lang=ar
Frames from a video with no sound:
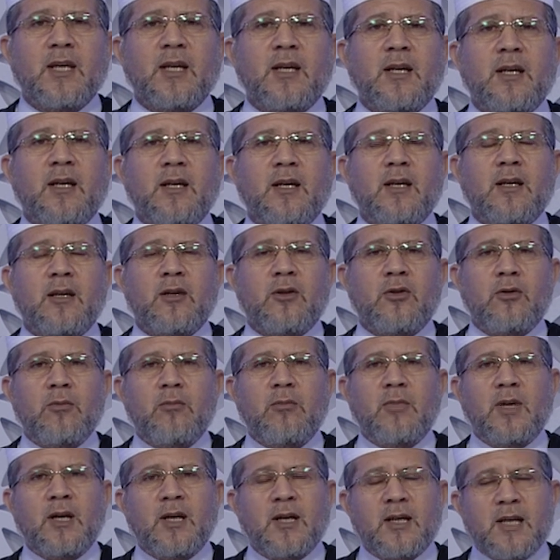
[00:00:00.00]
آه،
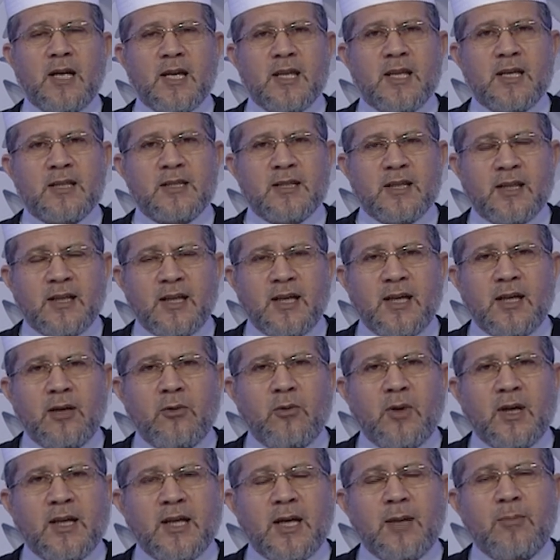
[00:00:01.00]
ثم قضى الصلاة
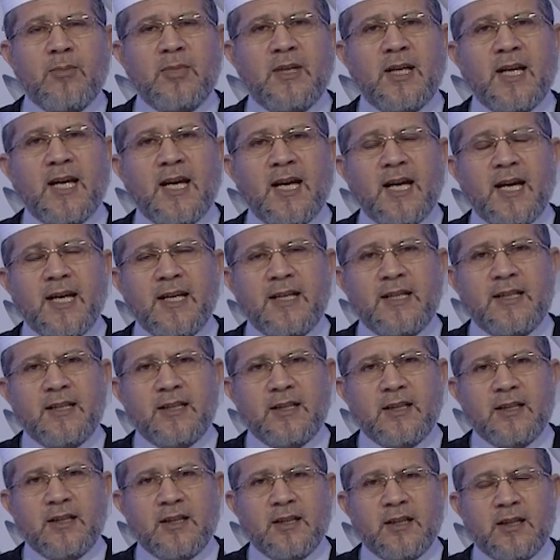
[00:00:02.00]
وقبل
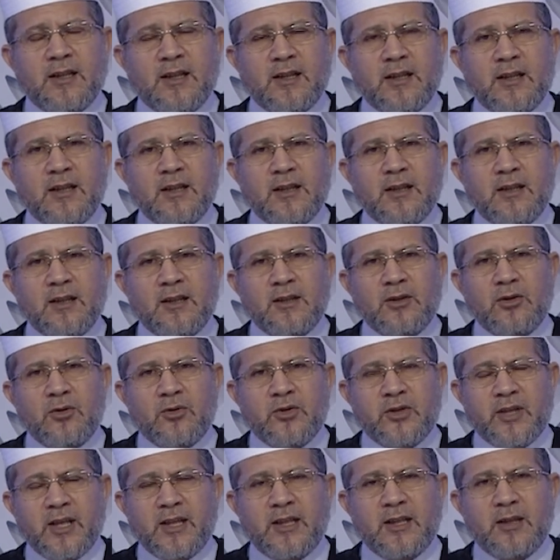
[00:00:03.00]
أن آه،
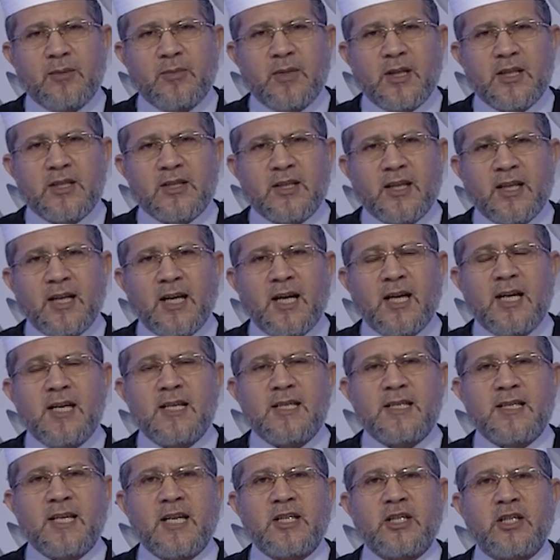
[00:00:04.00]
يسلم من الصلاة
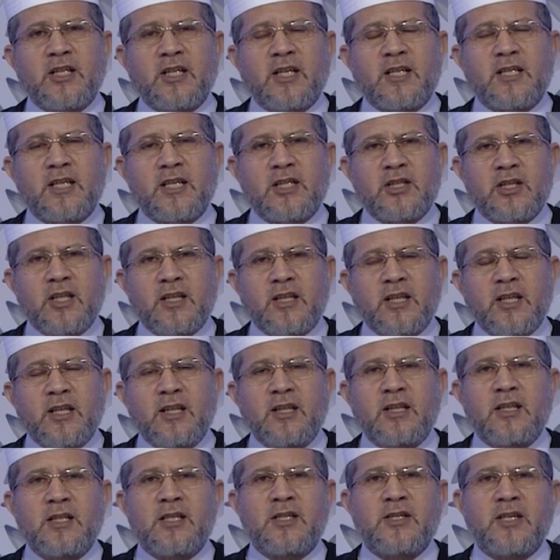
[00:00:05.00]
سجد
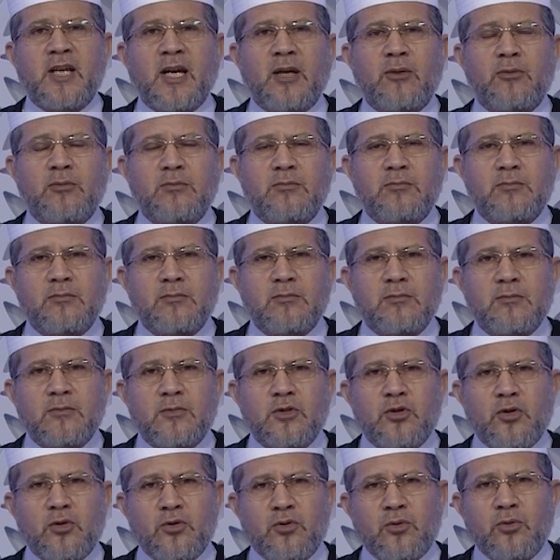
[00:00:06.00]
سجدتين للسهو
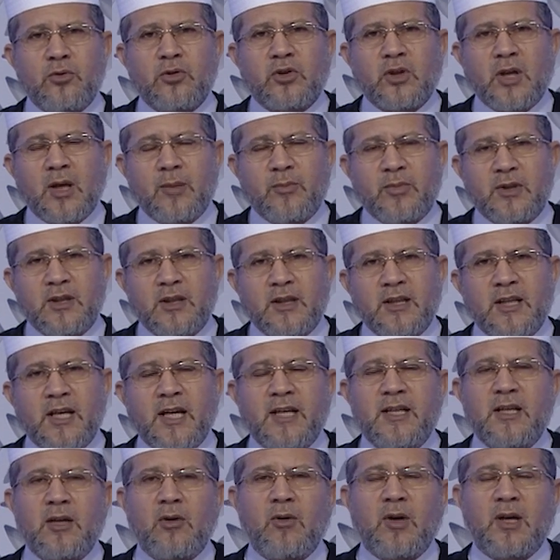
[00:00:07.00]
سجود قبلي
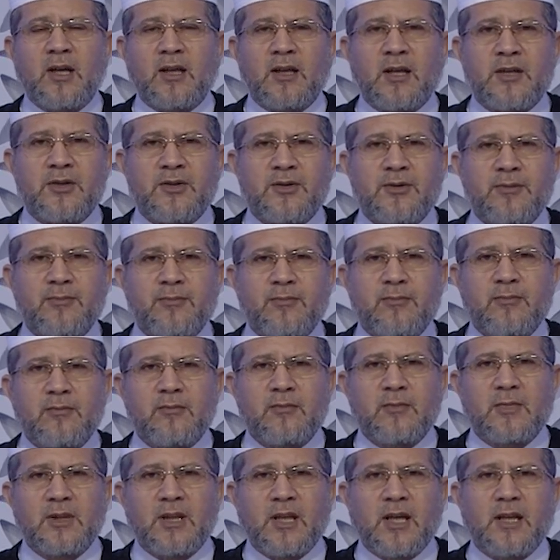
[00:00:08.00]
لأنه أنقص
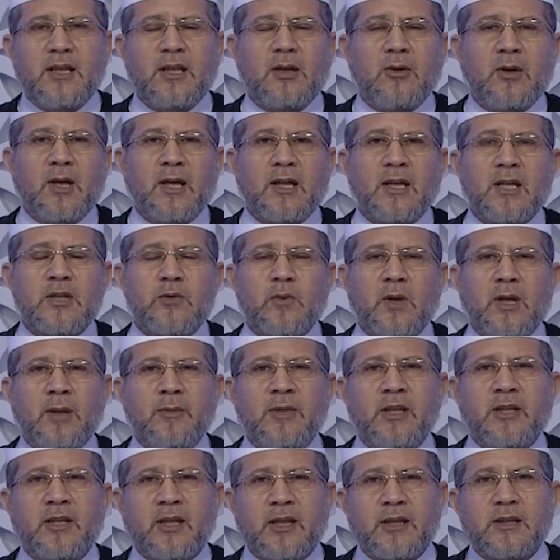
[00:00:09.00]
لأنه أنقص ولم
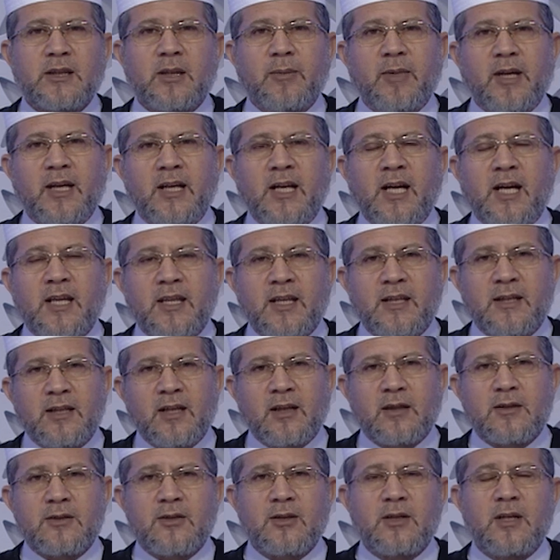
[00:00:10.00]
يترتب على هذا
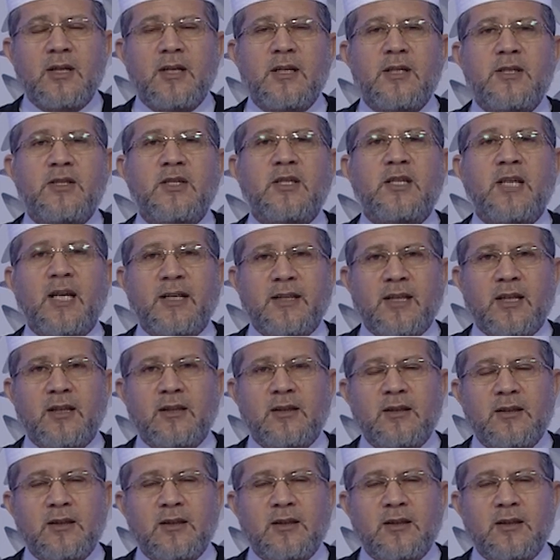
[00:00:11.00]
النقص زيادة